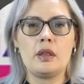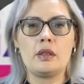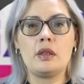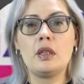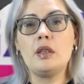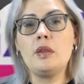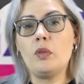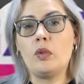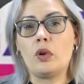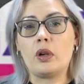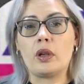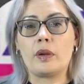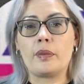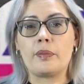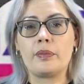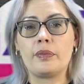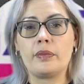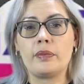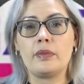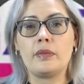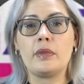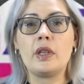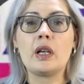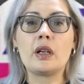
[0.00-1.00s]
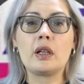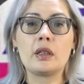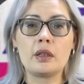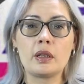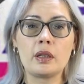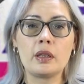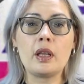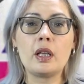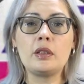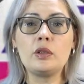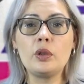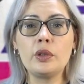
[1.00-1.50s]
Седьмое.
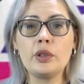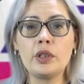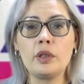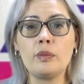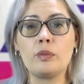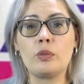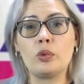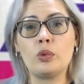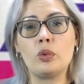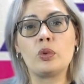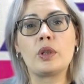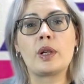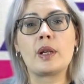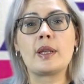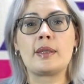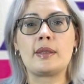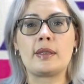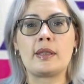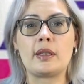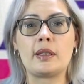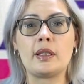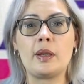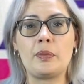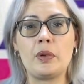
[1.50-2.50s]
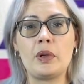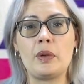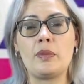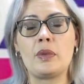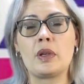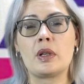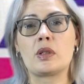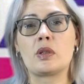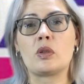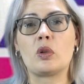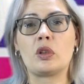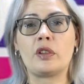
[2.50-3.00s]
Некоторые налоги будут расти.
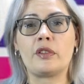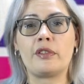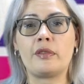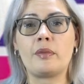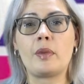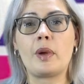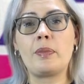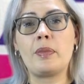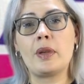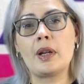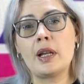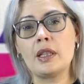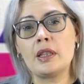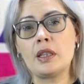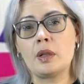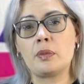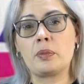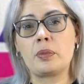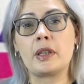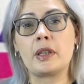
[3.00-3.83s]
Например, сотовым операторам